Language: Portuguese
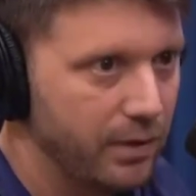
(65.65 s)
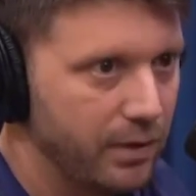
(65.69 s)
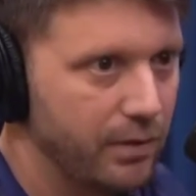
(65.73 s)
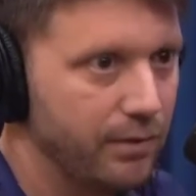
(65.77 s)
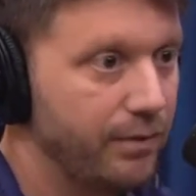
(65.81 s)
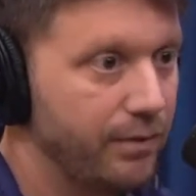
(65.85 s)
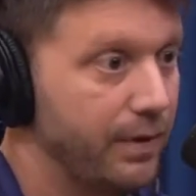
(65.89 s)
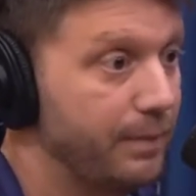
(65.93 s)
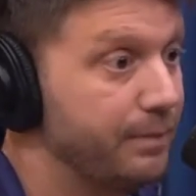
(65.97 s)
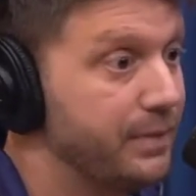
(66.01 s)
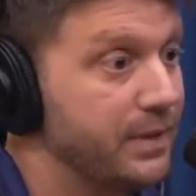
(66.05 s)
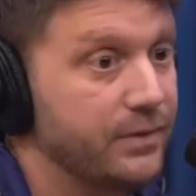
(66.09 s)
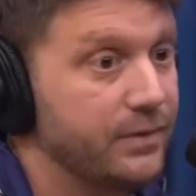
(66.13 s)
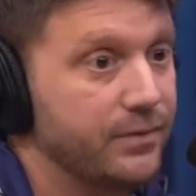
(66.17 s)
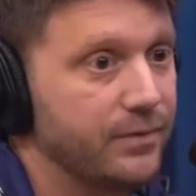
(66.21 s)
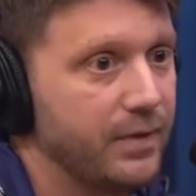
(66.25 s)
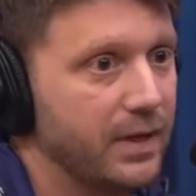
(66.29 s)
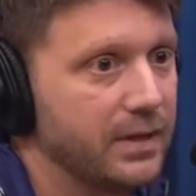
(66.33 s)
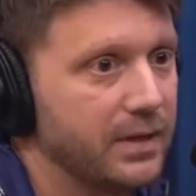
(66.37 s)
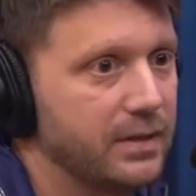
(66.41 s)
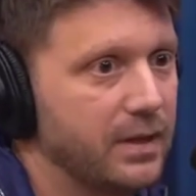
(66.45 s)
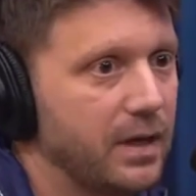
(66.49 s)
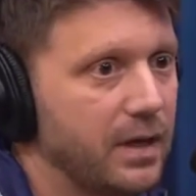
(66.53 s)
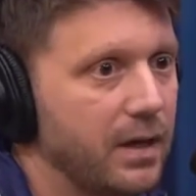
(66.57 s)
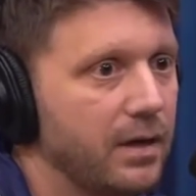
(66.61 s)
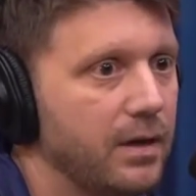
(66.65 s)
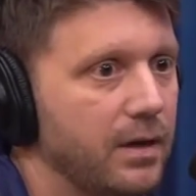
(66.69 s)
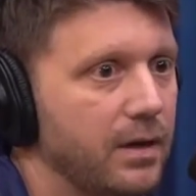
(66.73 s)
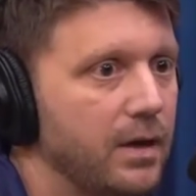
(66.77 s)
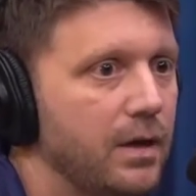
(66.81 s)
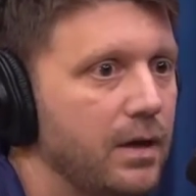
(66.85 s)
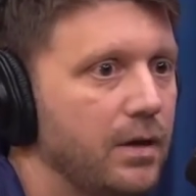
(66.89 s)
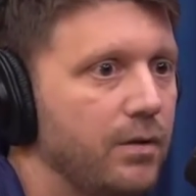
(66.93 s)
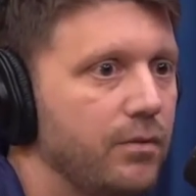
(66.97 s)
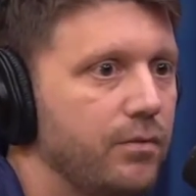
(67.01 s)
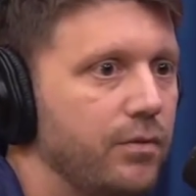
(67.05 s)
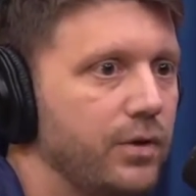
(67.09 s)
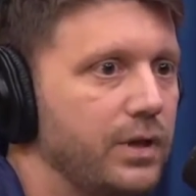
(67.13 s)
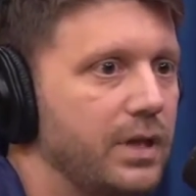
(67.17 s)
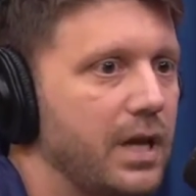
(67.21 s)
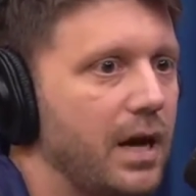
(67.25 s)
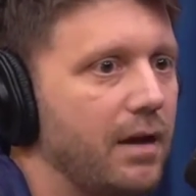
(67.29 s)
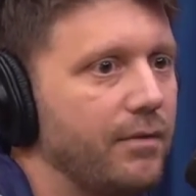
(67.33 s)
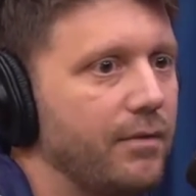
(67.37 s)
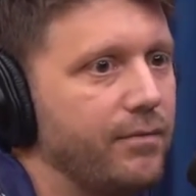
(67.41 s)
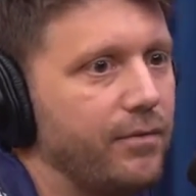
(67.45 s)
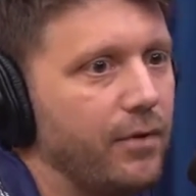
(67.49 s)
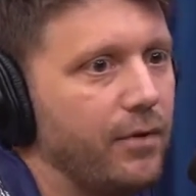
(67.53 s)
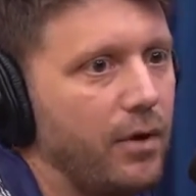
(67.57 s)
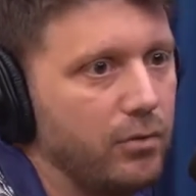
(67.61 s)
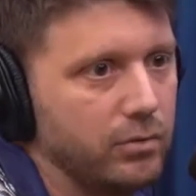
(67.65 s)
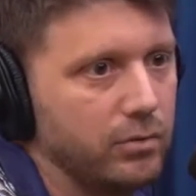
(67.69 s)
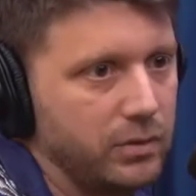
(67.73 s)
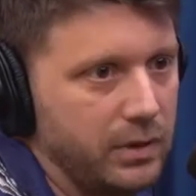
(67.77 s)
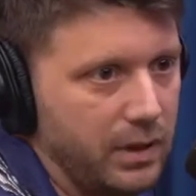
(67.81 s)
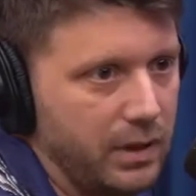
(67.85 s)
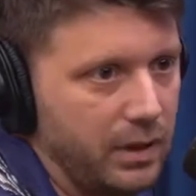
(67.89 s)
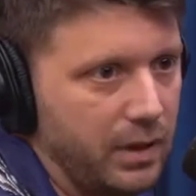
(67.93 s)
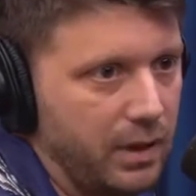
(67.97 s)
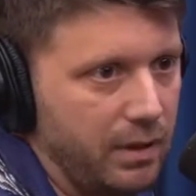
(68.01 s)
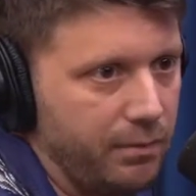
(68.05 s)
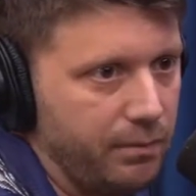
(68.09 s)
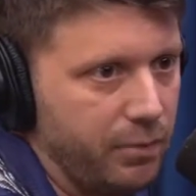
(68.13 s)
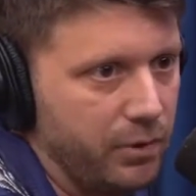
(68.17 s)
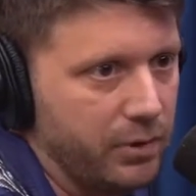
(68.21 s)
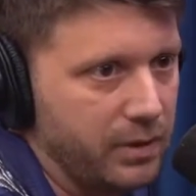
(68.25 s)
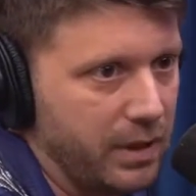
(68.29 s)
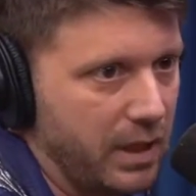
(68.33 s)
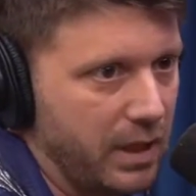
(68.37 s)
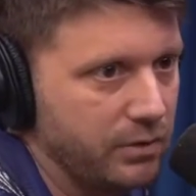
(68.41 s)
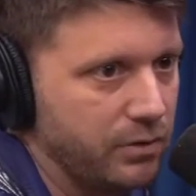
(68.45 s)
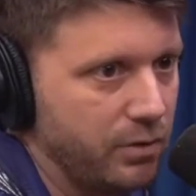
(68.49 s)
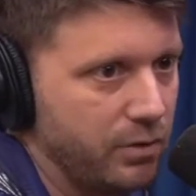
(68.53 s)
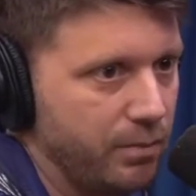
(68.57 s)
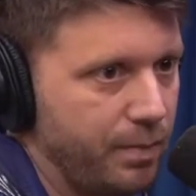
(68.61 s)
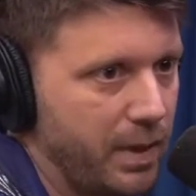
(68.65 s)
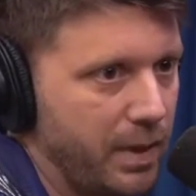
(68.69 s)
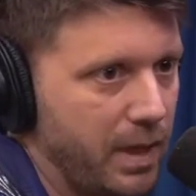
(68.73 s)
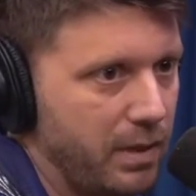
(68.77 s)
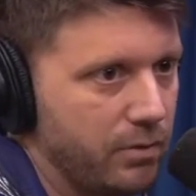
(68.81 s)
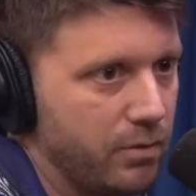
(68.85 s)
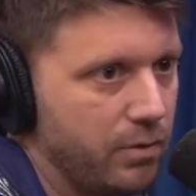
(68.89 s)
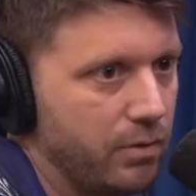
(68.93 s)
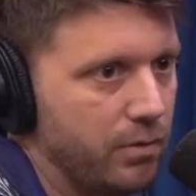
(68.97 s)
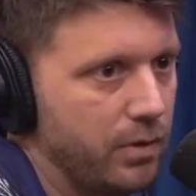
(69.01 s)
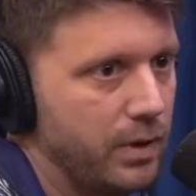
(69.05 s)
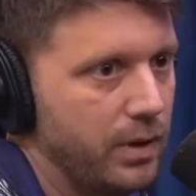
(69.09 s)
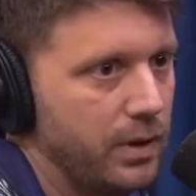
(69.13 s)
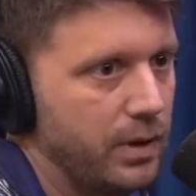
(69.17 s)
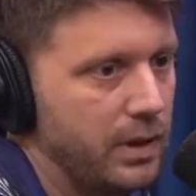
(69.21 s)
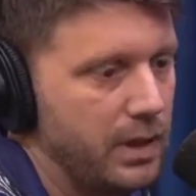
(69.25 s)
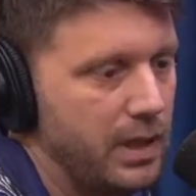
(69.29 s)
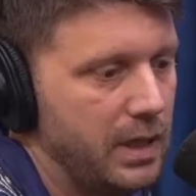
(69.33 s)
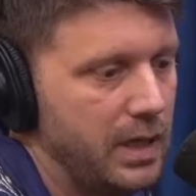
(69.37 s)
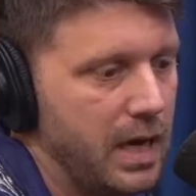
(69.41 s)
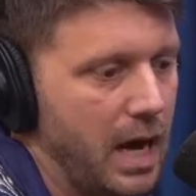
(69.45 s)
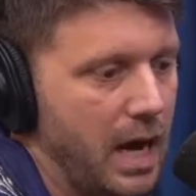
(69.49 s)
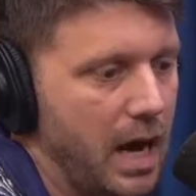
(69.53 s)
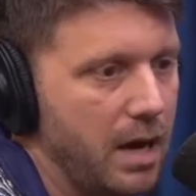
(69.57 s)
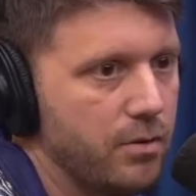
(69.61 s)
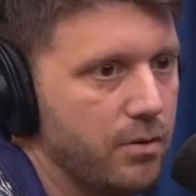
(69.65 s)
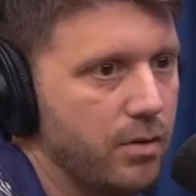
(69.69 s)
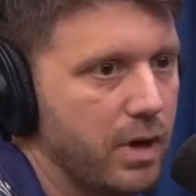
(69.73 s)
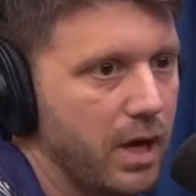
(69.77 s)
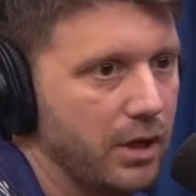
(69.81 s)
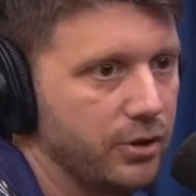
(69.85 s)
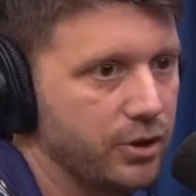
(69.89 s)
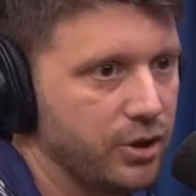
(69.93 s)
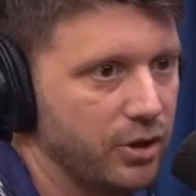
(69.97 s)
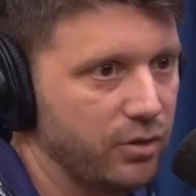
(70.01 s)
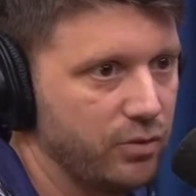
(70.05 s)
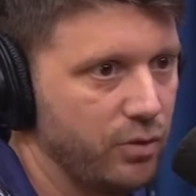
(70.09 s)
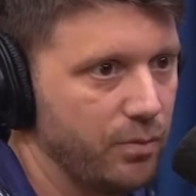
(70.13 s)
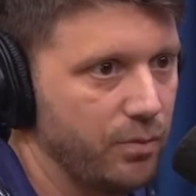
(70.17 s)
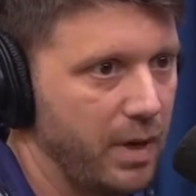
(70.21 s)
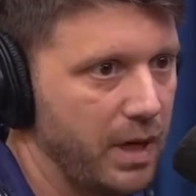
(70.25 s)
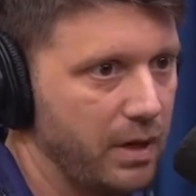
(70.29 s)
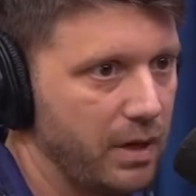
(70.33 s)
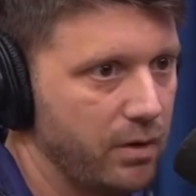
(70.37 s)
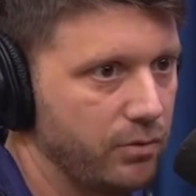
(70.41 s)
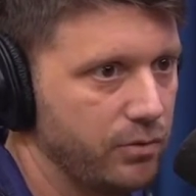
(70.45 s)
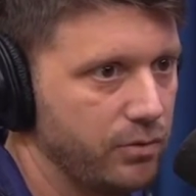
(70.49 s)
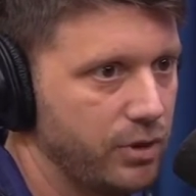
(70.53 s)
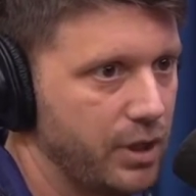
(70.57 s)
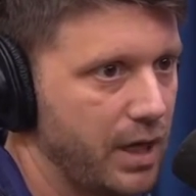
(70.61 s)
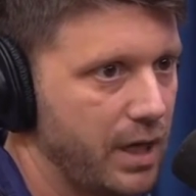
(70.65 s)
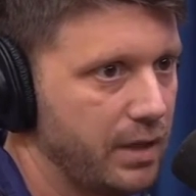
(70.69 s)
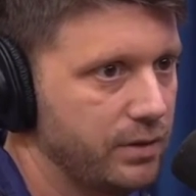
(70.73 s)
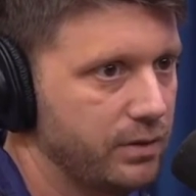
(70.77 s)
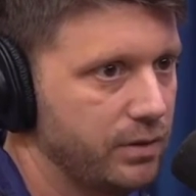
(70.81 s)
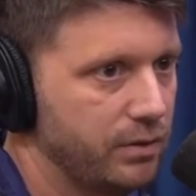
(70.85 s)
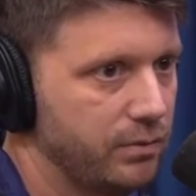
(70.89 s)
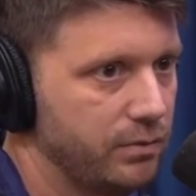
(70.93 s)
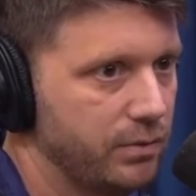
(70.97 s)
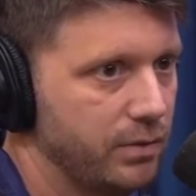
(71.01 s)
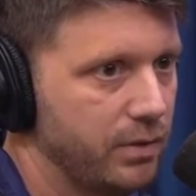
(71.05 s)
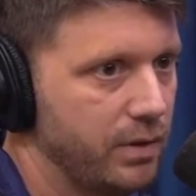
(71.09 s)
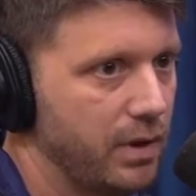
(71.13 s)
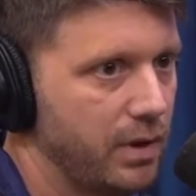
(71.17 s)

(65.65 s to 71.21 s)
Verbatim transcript: Falei: "Preciso vazar". Fui dar a volta, né, por trás do palco e caiu o caixão do Michael Jackson,